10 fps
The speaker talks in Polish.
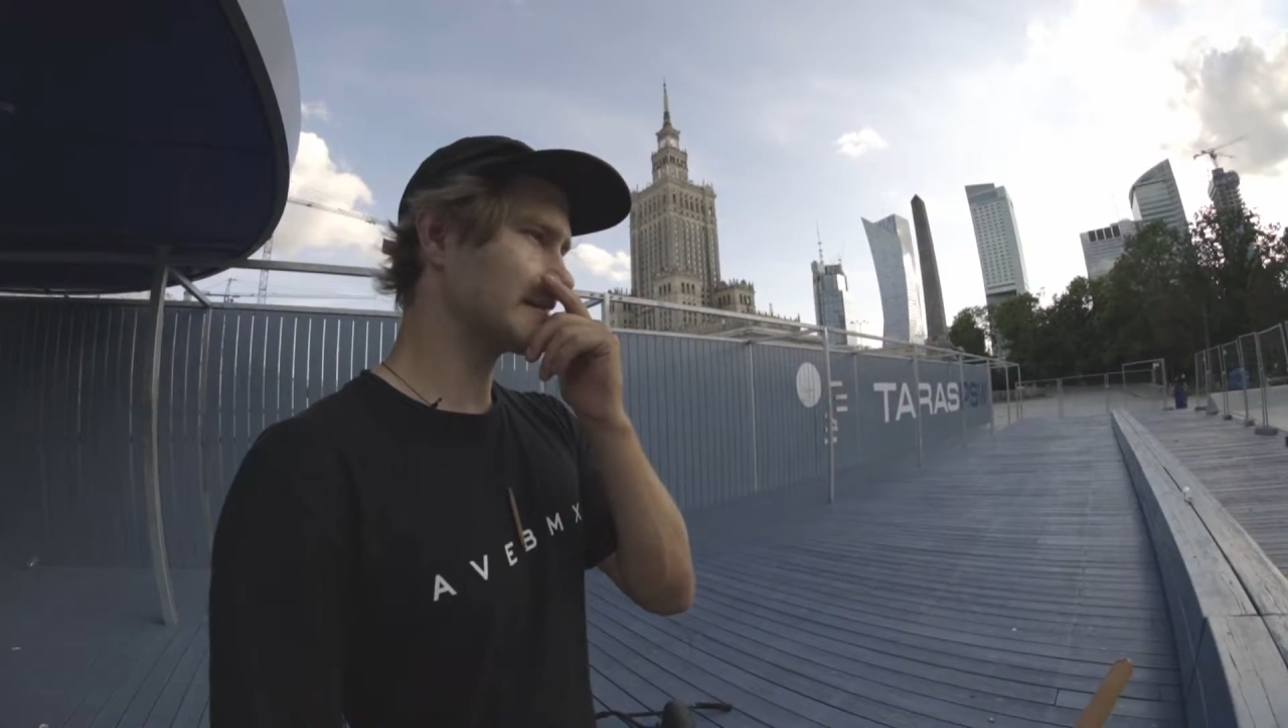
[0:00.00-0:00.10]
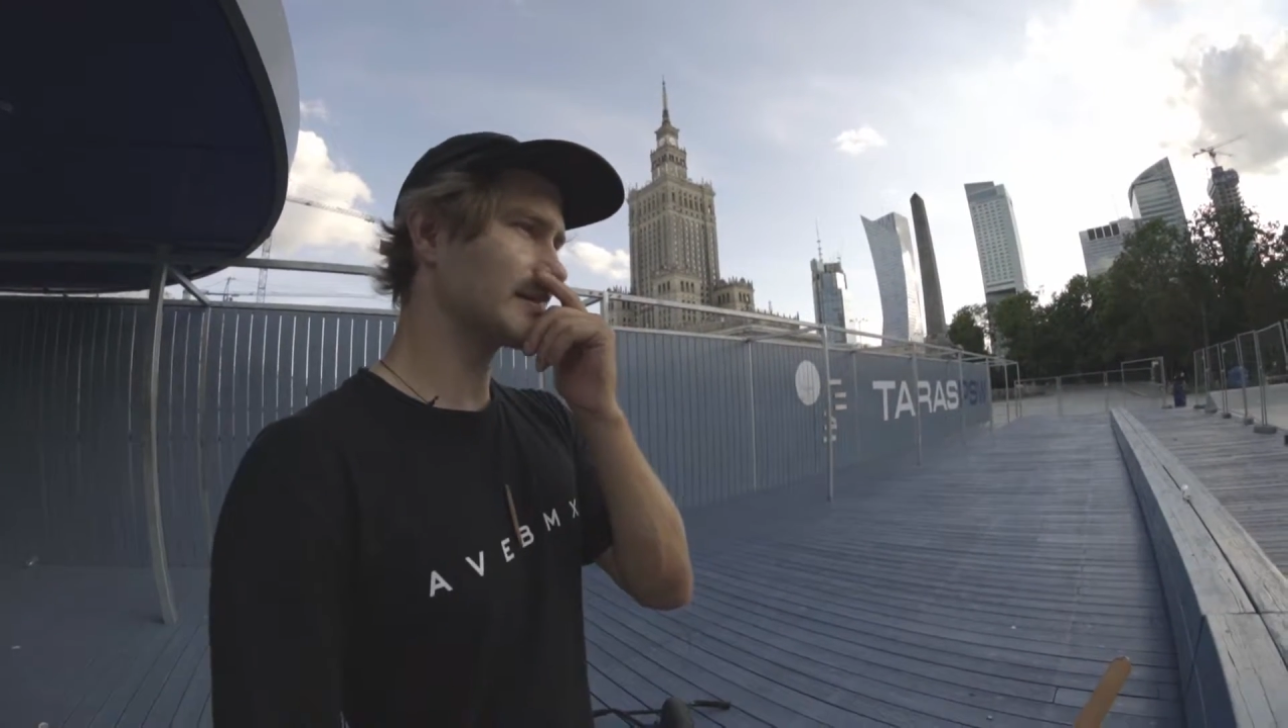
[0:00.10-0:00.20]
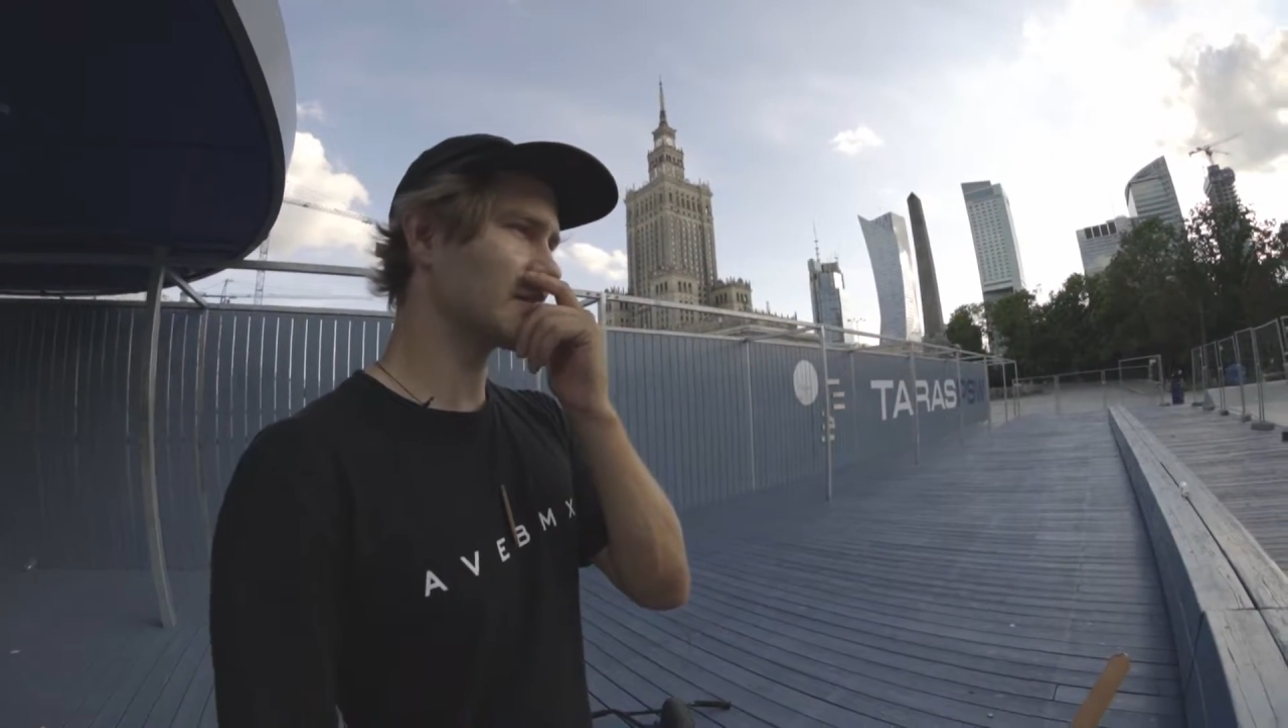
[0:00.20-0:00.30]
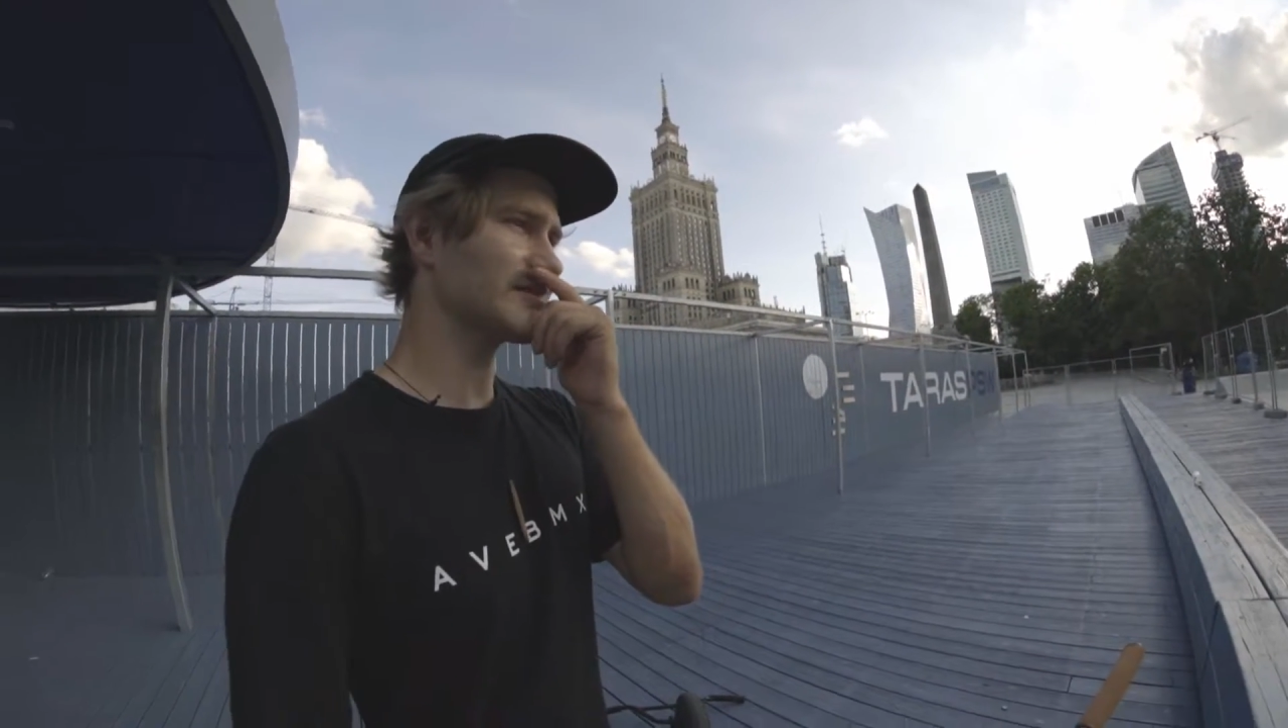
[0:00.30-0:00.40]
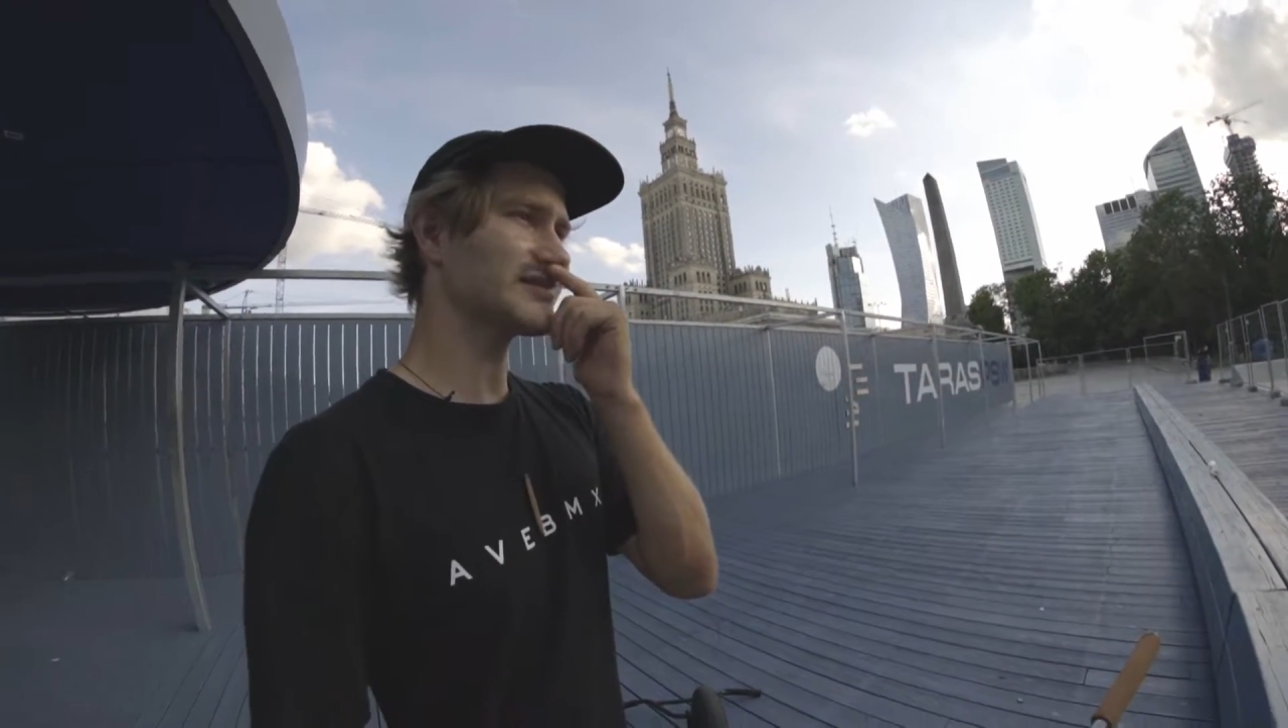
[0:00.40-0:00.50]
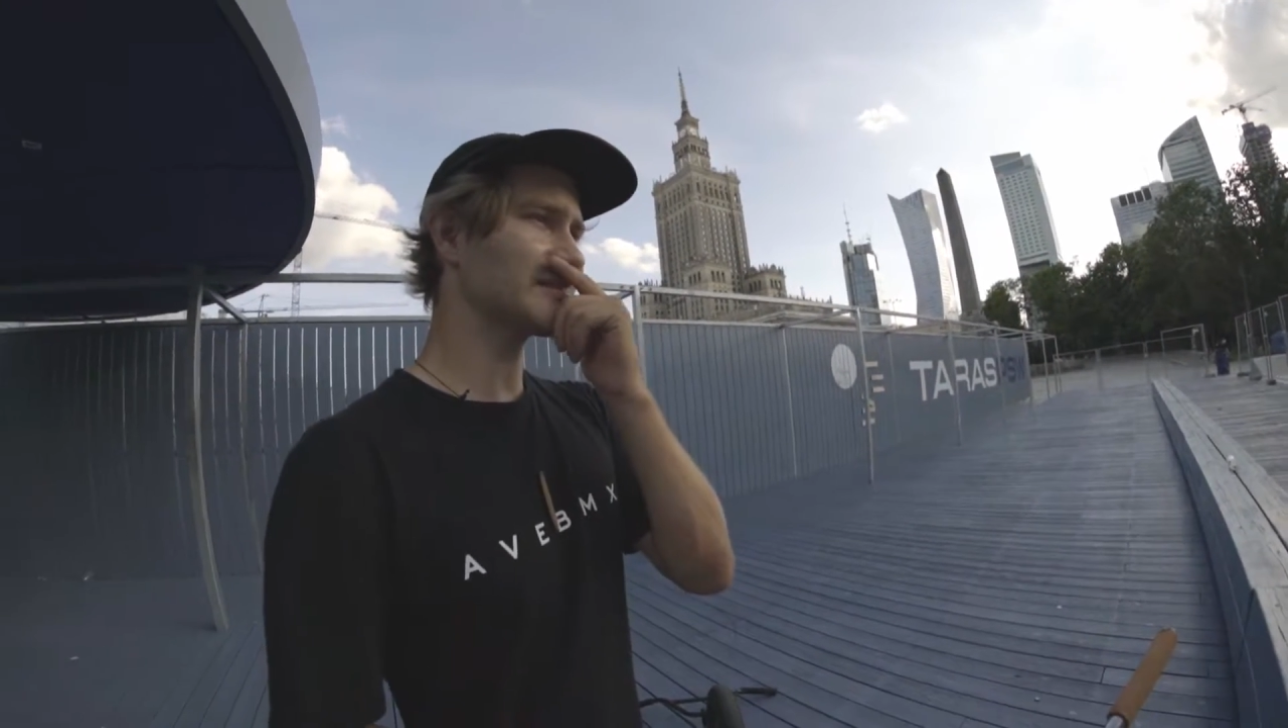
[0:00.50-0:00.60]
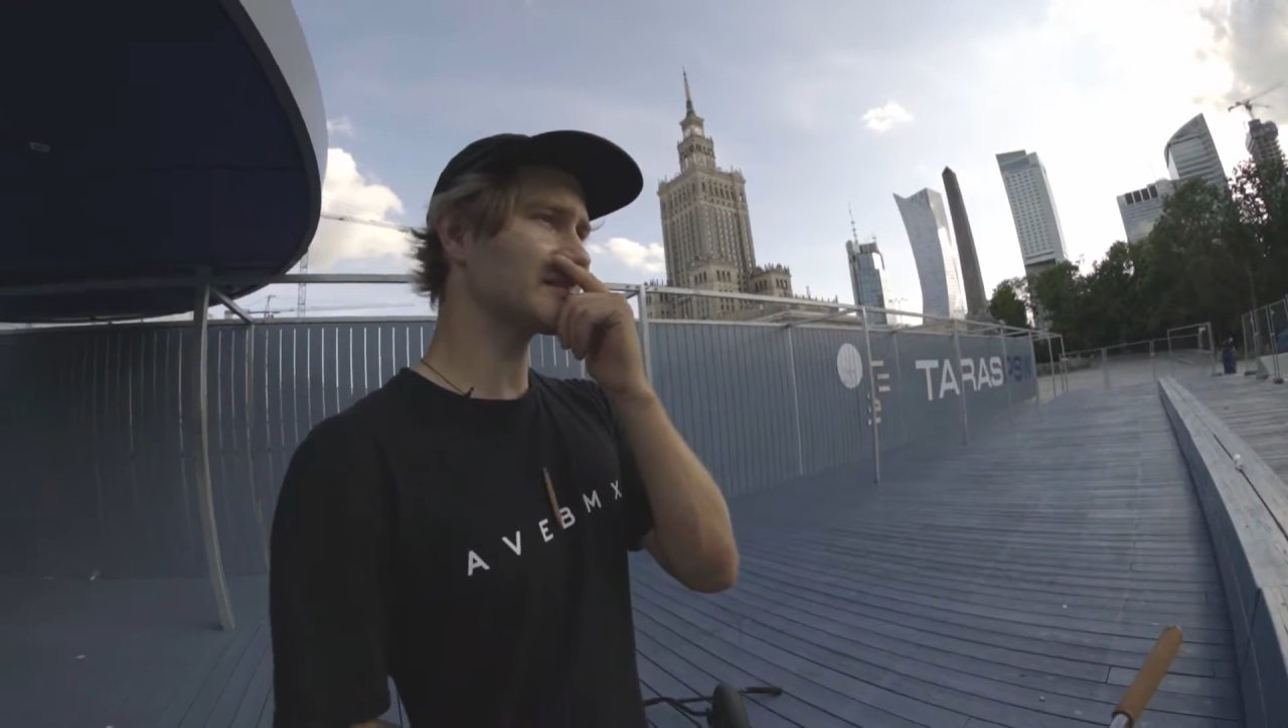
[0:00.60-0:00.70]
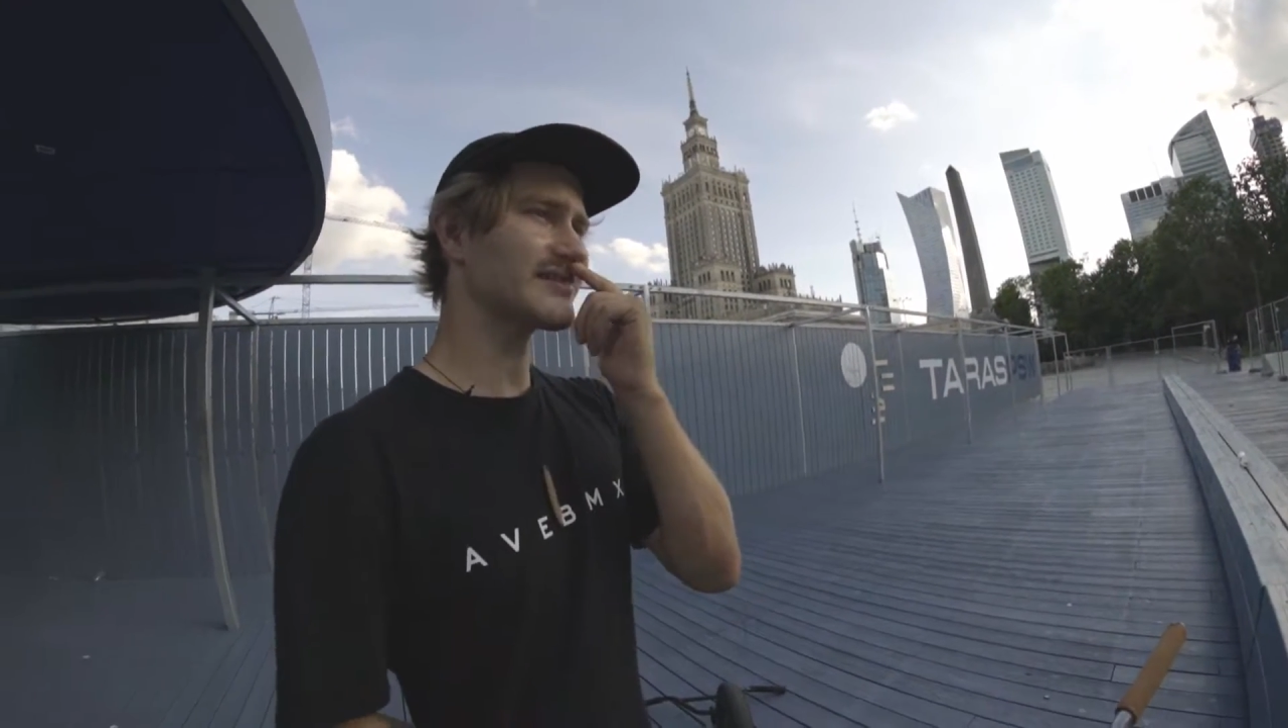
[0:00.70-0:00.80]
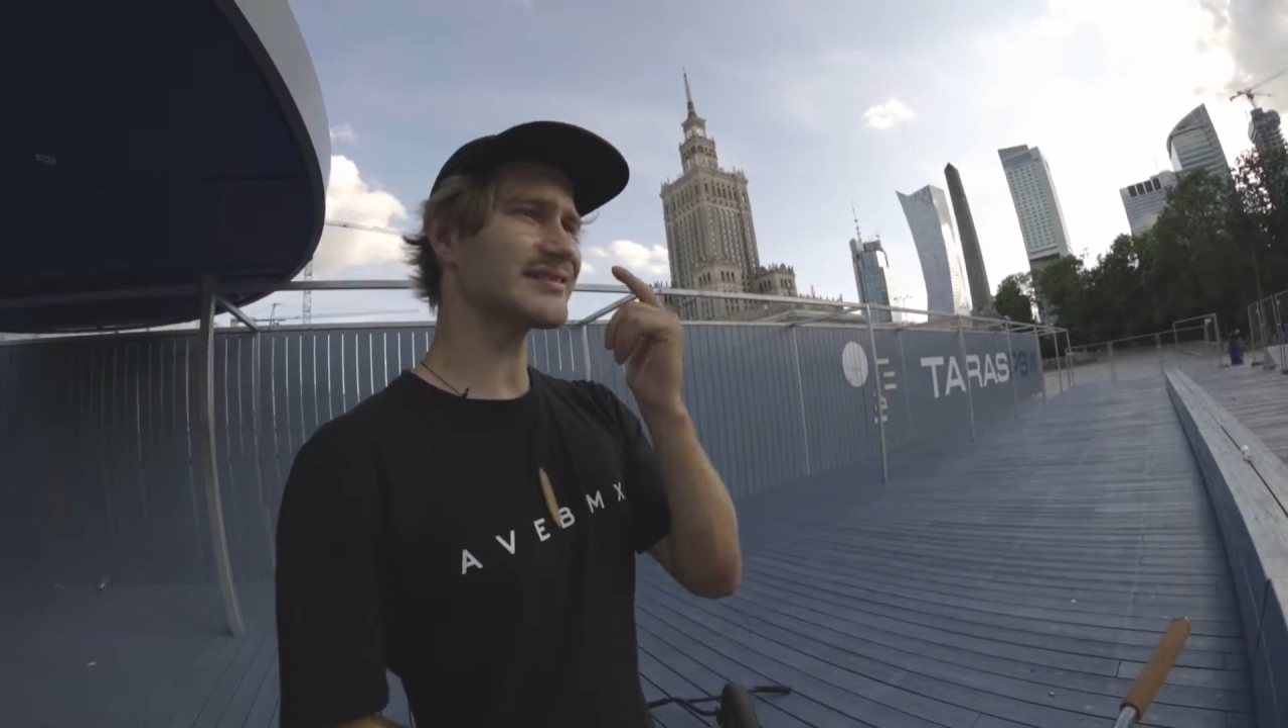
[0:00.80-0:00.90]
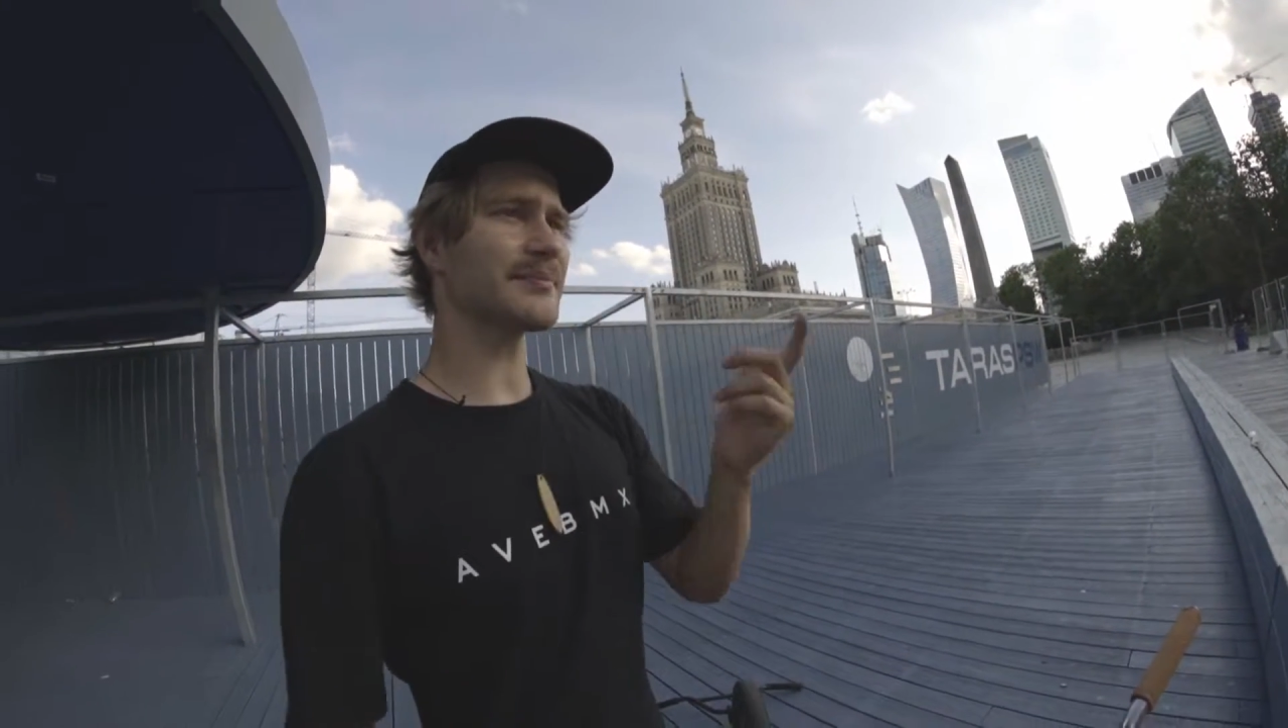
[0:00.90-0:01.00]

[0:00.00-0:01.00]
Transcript: Tylko, że no to jest